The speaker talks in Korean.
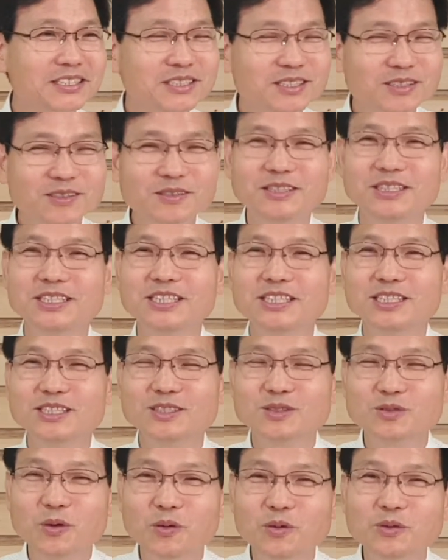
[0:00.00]
그죠?
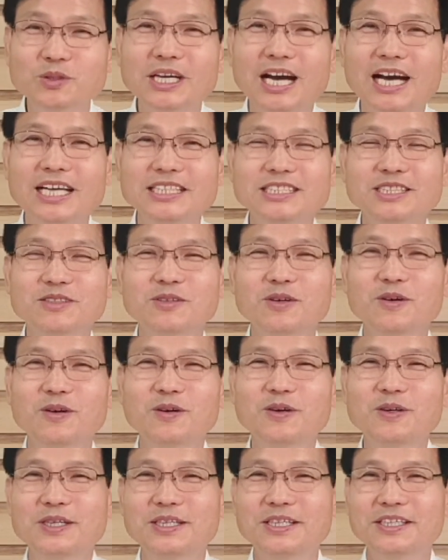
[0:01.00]
돈
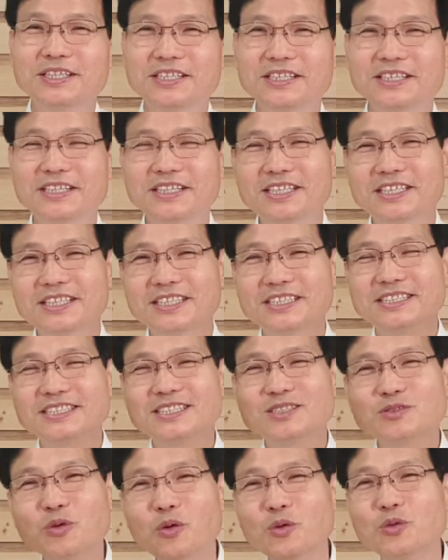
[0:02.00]
가지고
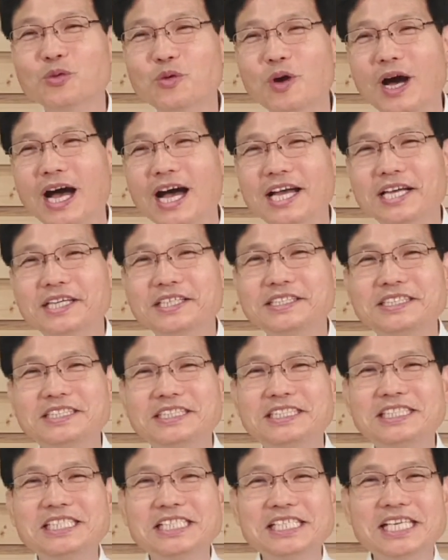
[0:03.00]
돈과
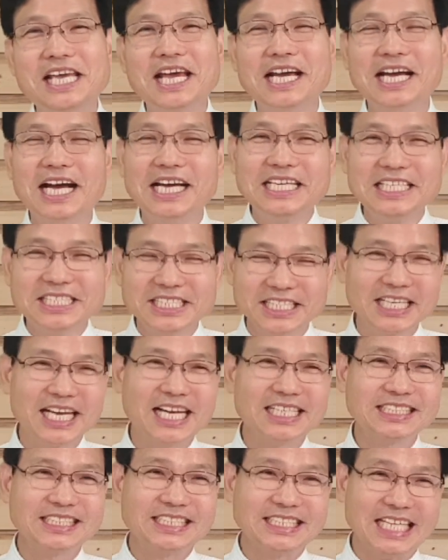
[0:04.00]
지혜가
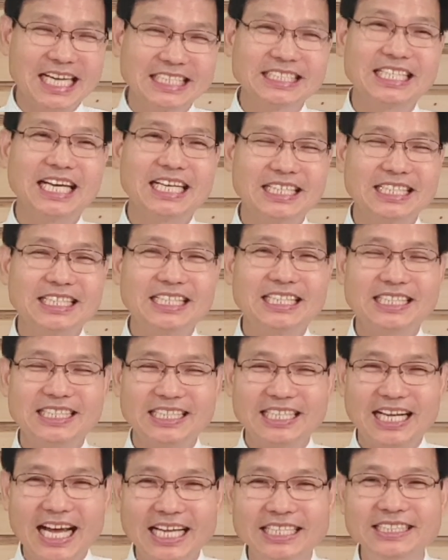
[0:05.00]
있어야 장사를
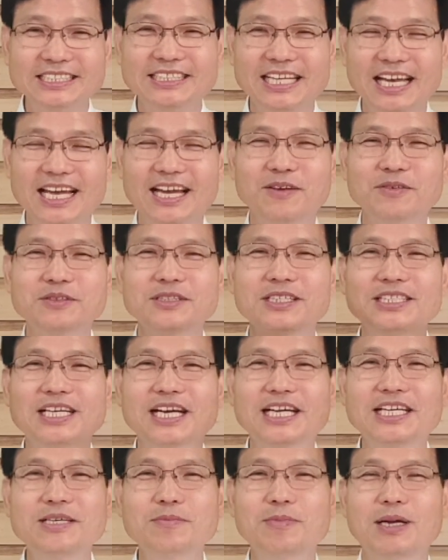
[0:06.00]
하는데 오늘
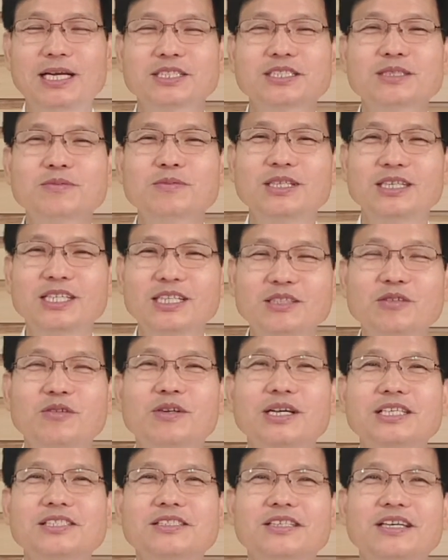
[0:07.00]
제가 이 말씀을
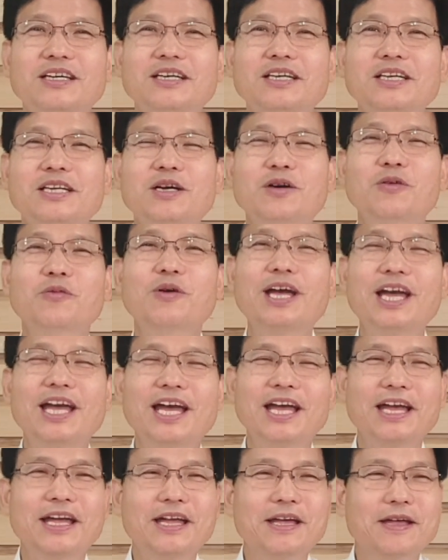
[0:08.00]
통해서
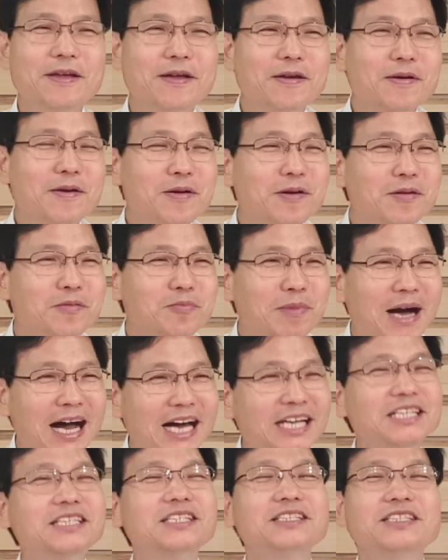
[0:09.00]
왜
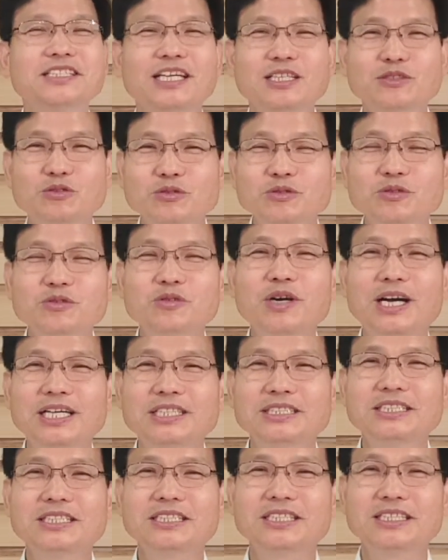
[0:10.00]
말이 그렇게
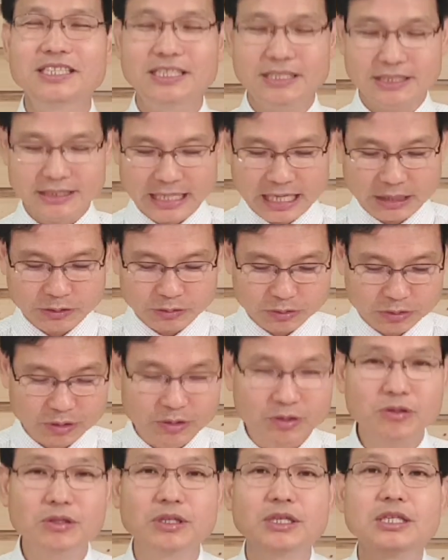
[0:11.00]
중요한지를
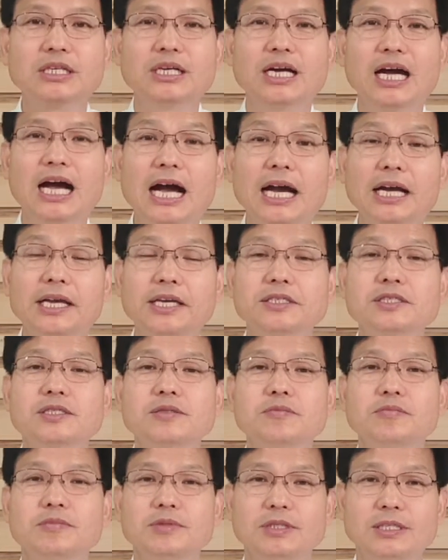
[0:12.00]
나누도록
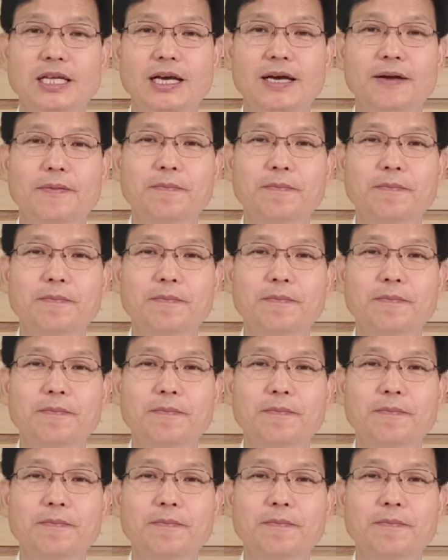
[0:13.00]
하겠습니다.